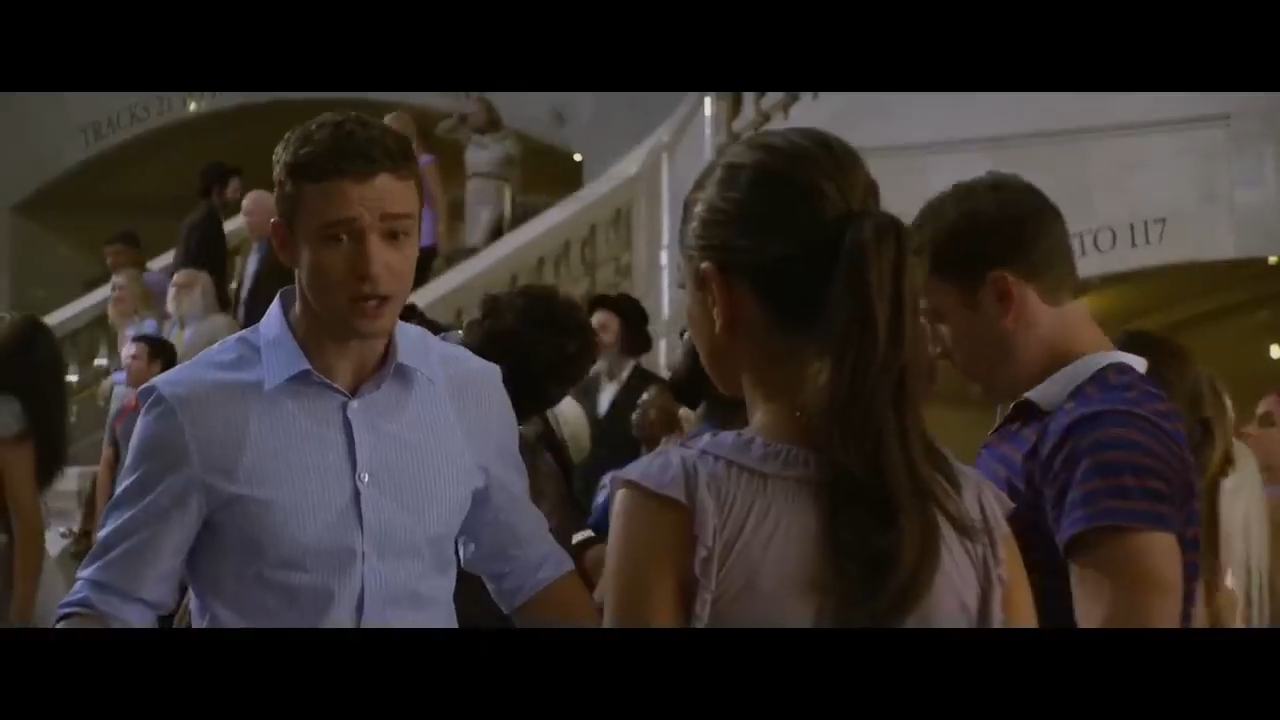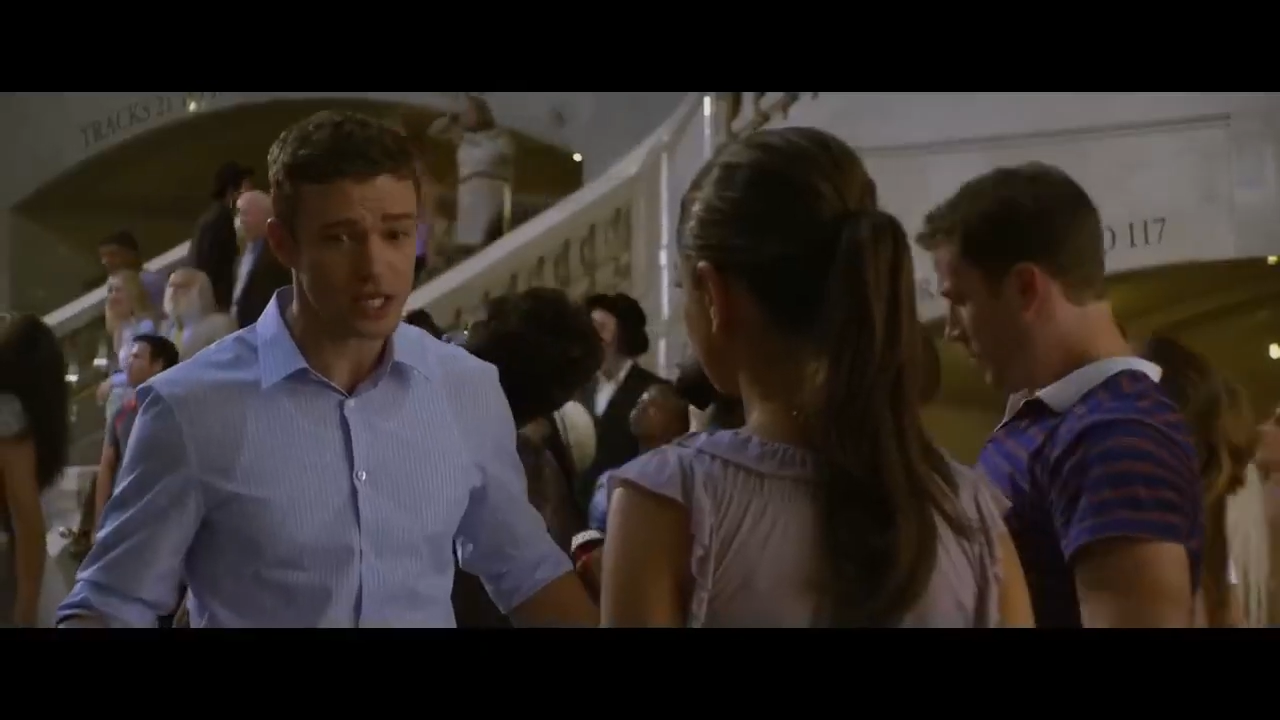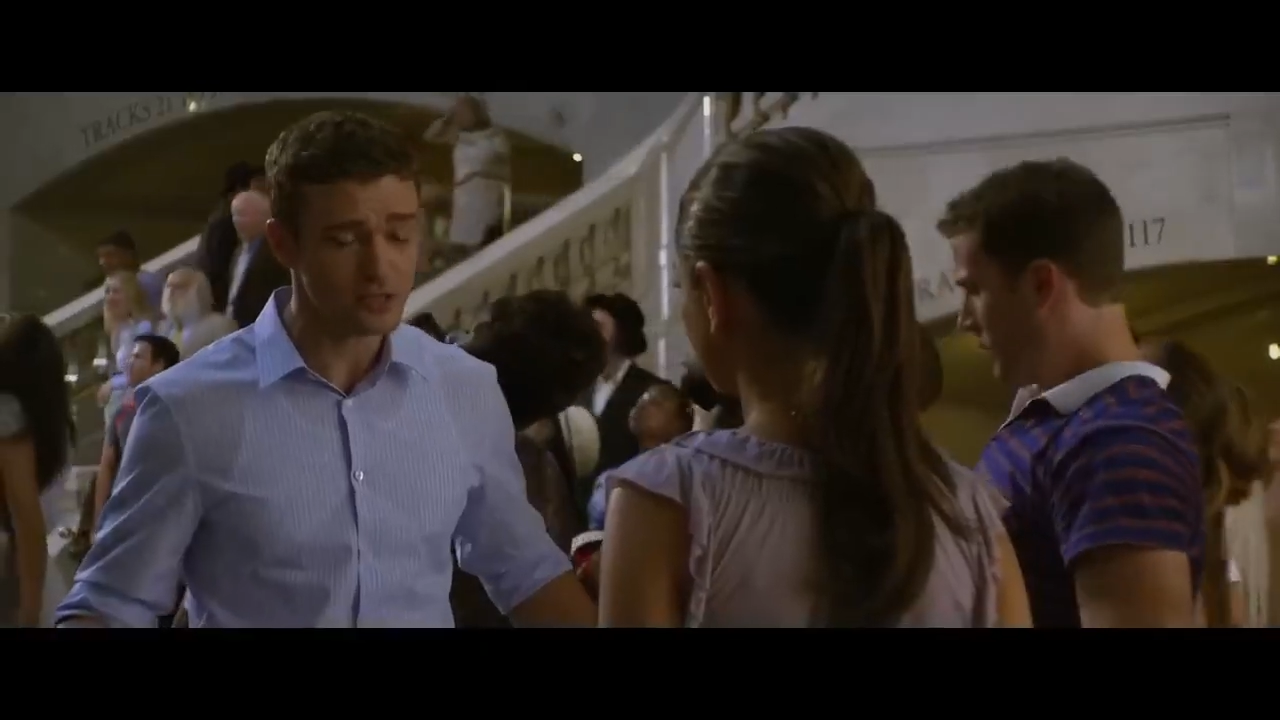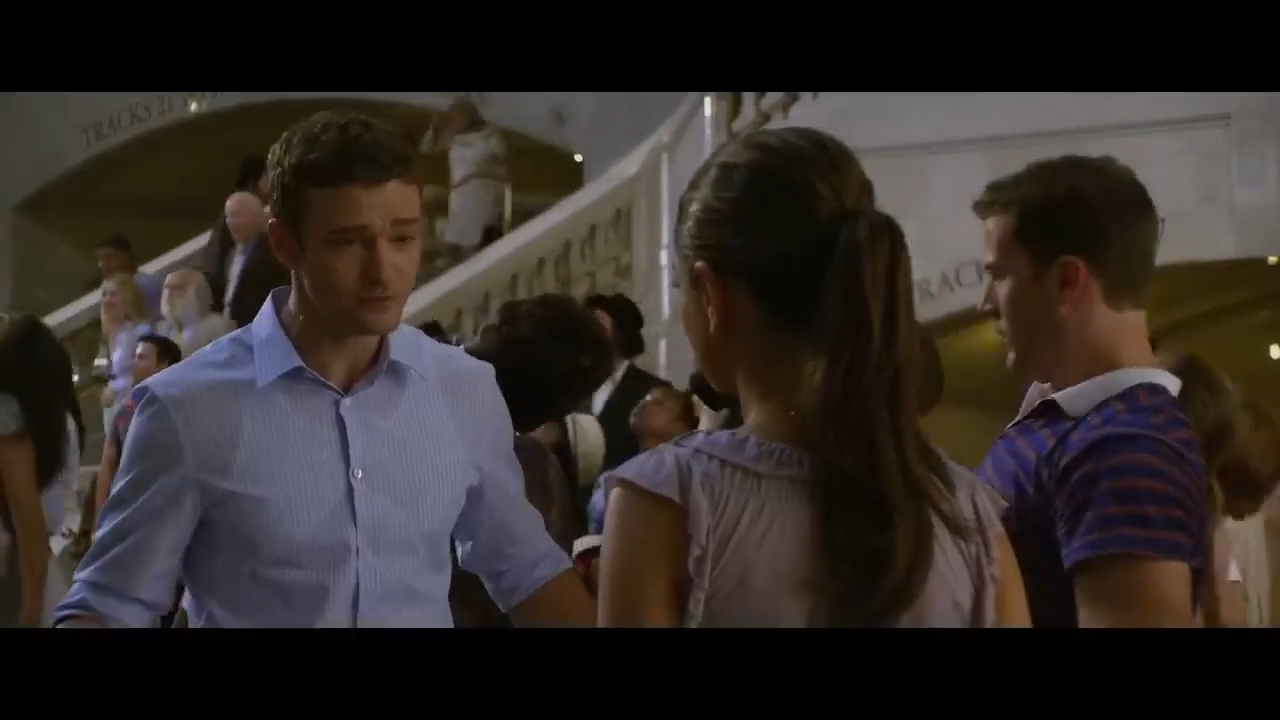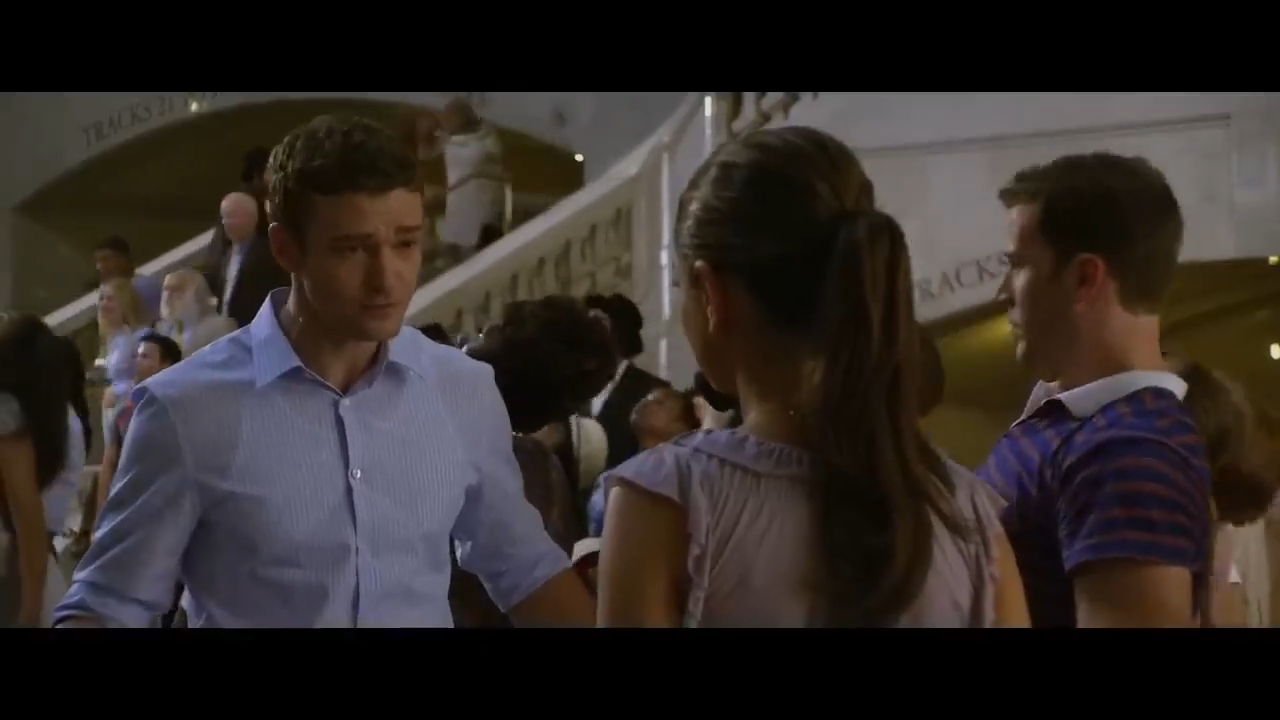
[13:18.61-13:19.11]

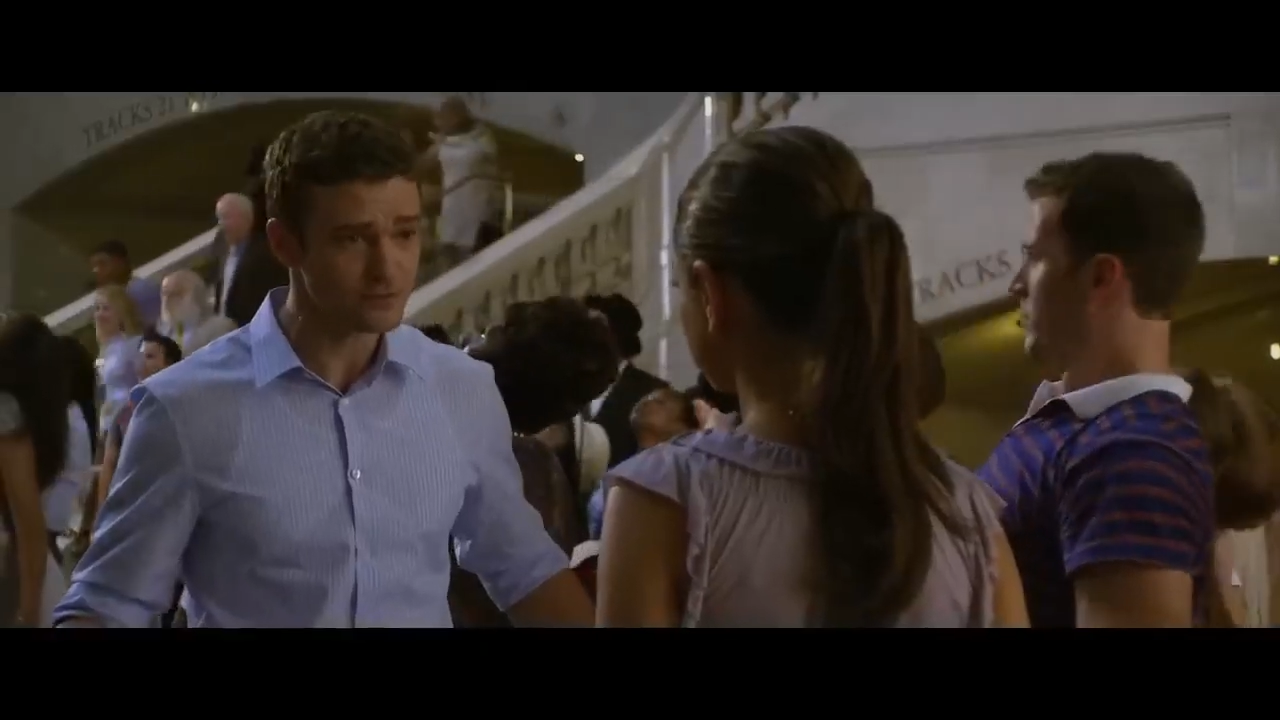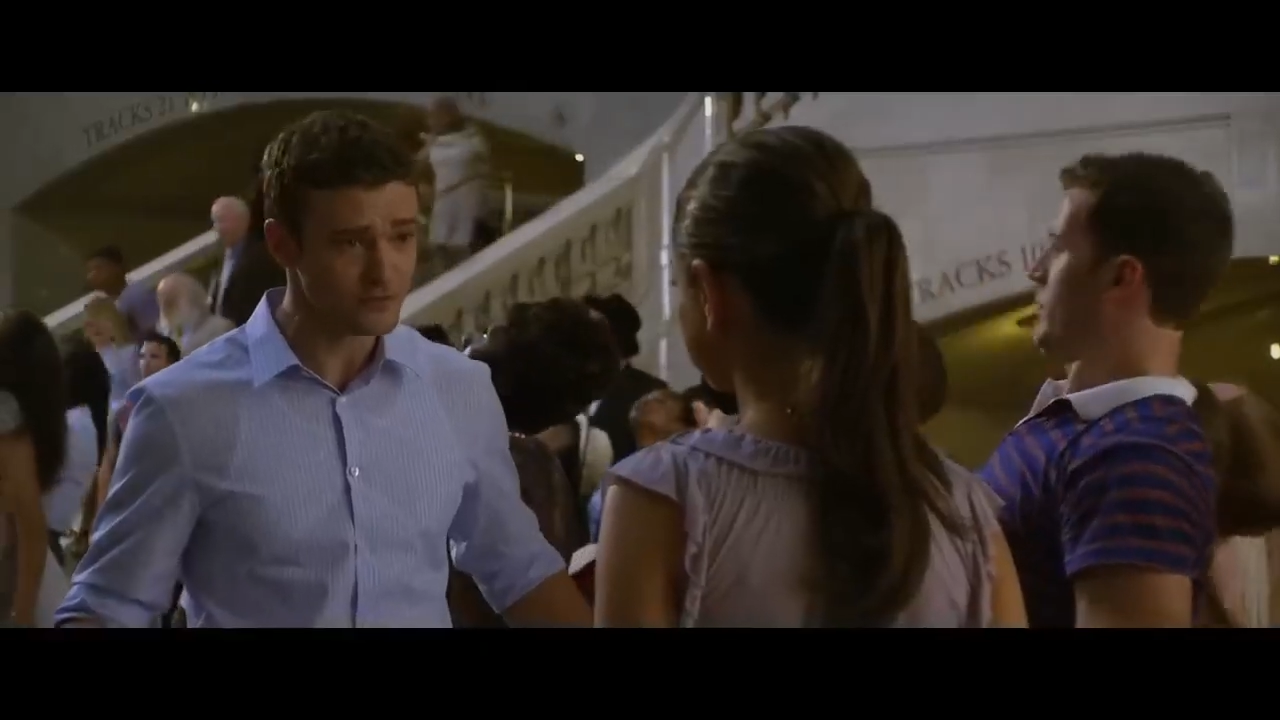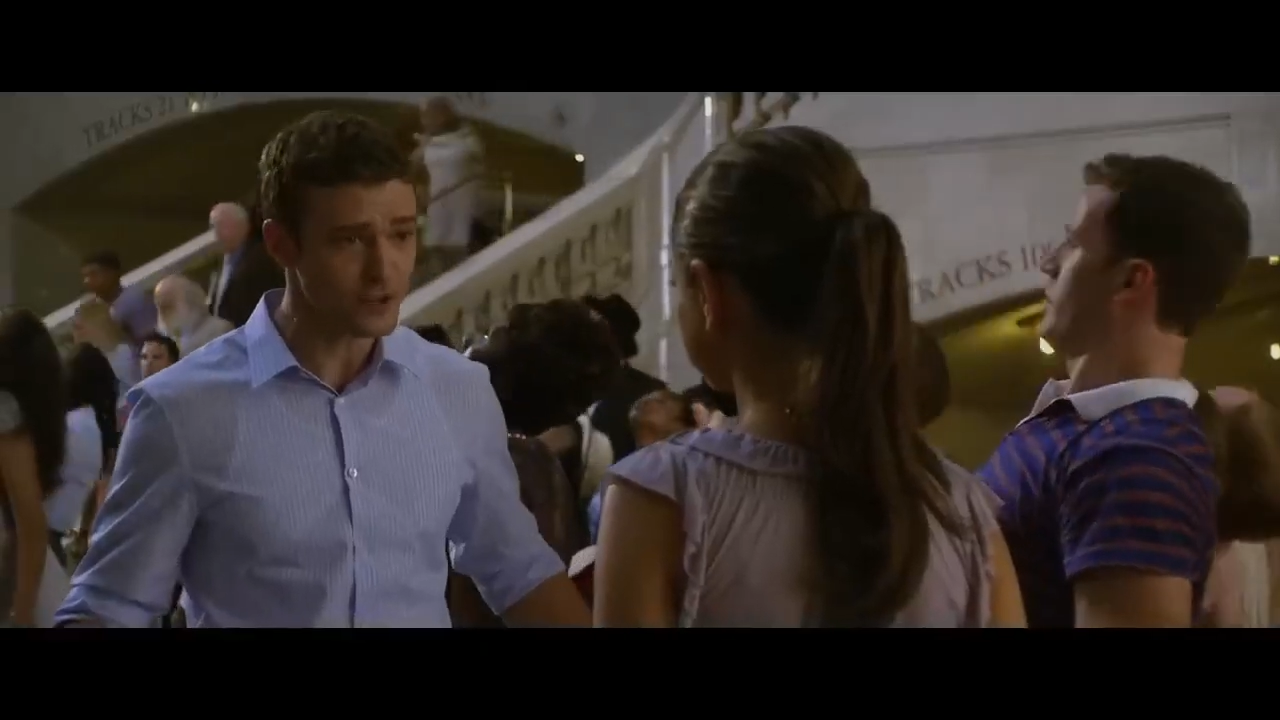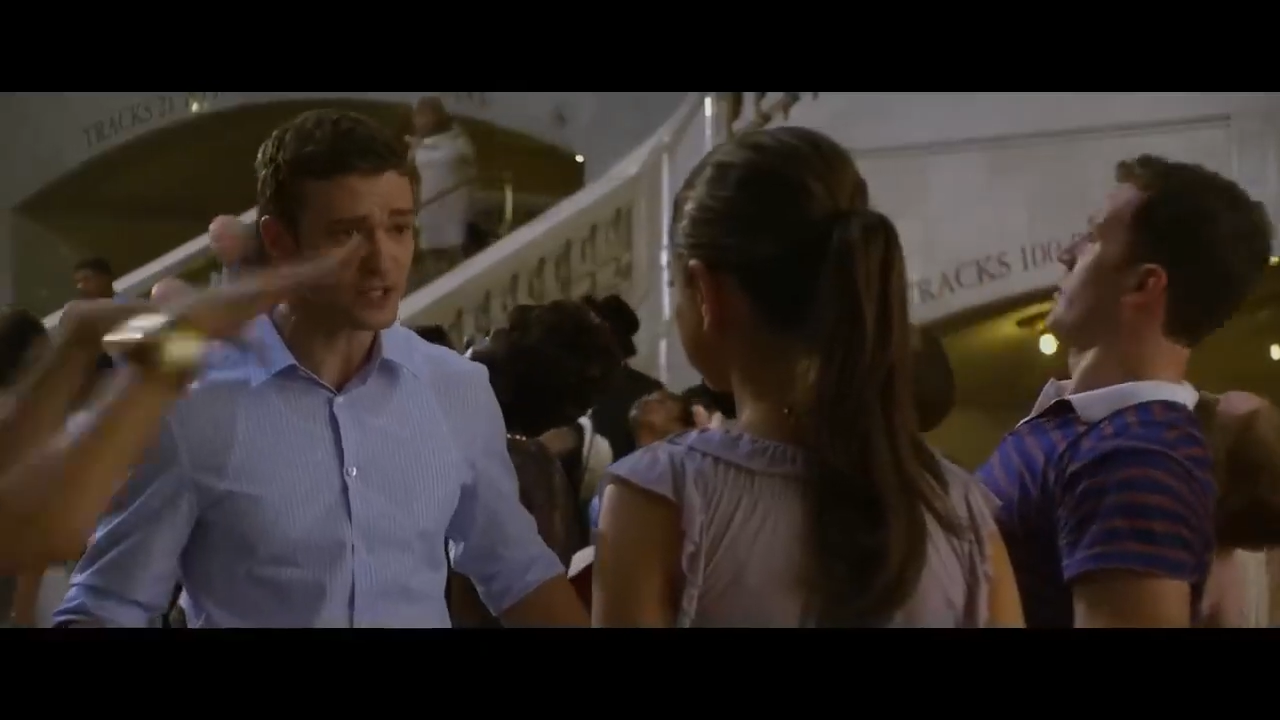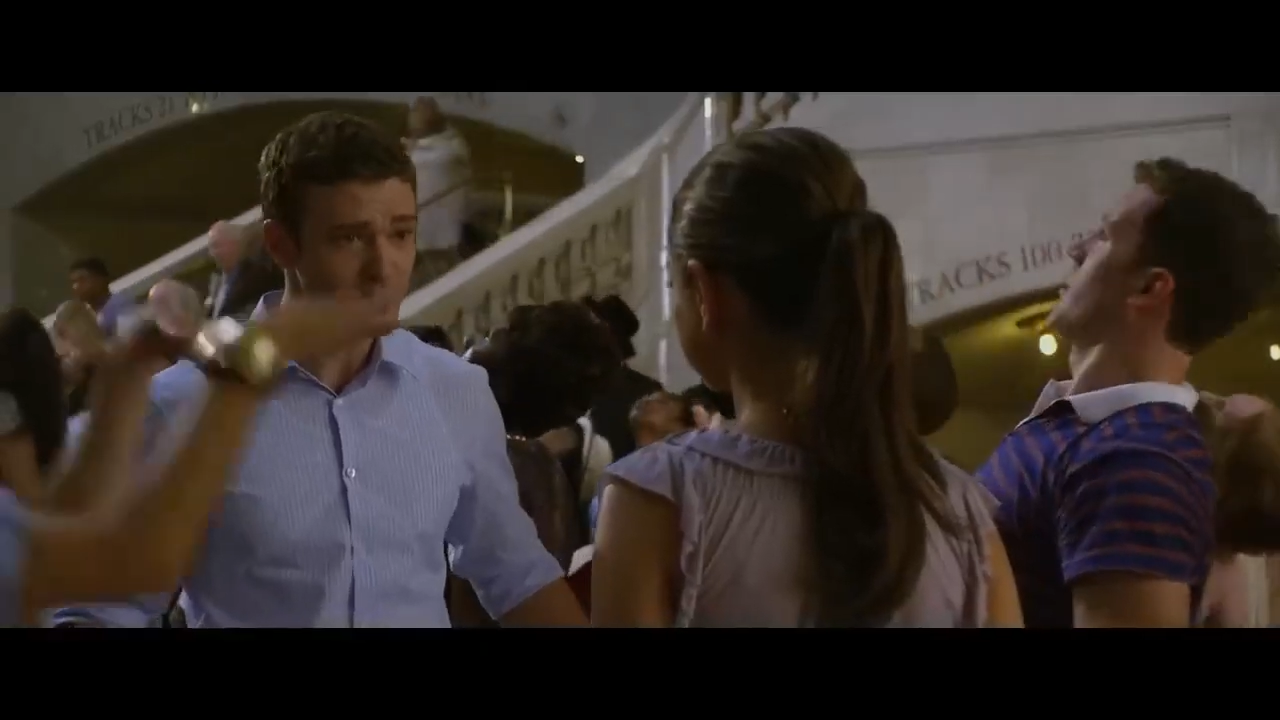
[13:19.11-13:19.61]
वापस चाहिए